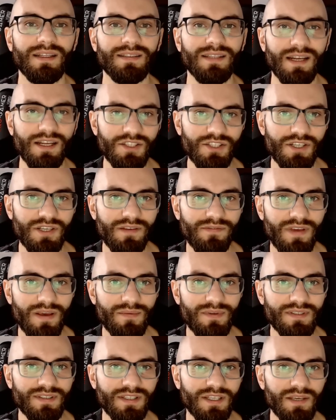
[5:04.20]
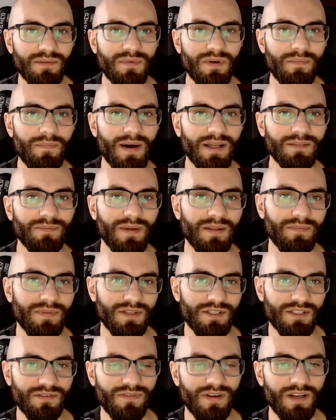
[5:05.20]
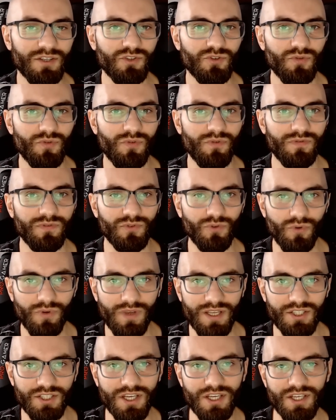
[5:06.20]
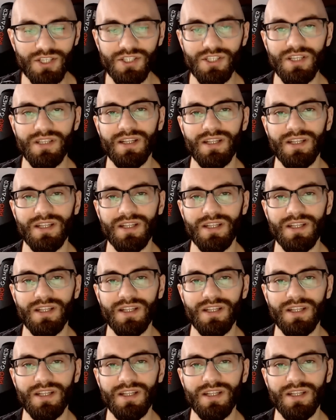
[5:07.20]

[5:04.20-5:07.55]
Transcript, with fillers: Na razie nie wiemy z kim Batman będzie walczył w drugiej części,